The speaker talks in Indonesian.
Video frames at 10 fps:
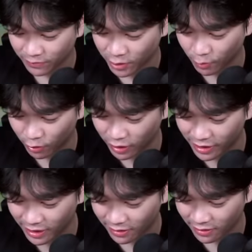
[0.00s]
Coba
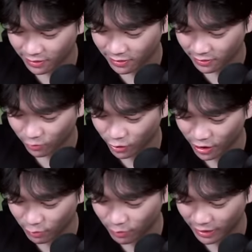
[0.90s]
ultinya.
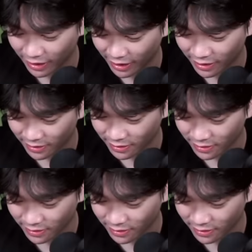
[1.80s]
Ultinya kan belum lihat tadi kan?